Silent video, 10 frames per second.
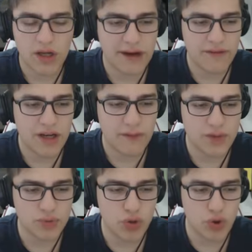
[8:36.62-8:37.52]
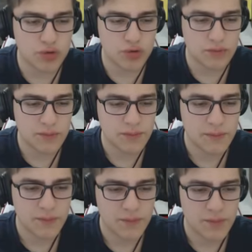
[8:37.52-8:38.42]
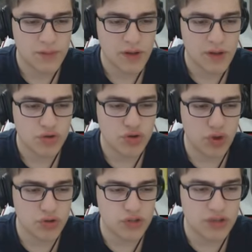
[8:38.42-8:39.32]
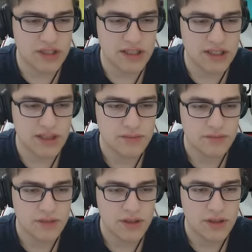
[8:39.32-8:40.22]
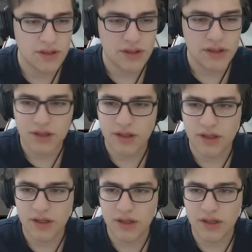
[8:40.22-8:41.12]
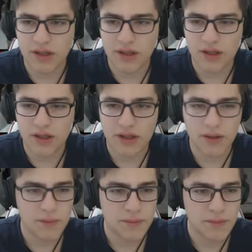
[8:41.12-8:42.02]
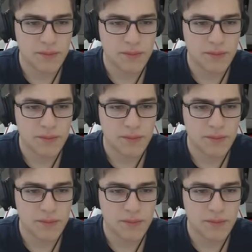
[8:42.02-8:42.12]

Ulan karar veremedim. Şu olsun. Şu olsun şimdilik. Ee...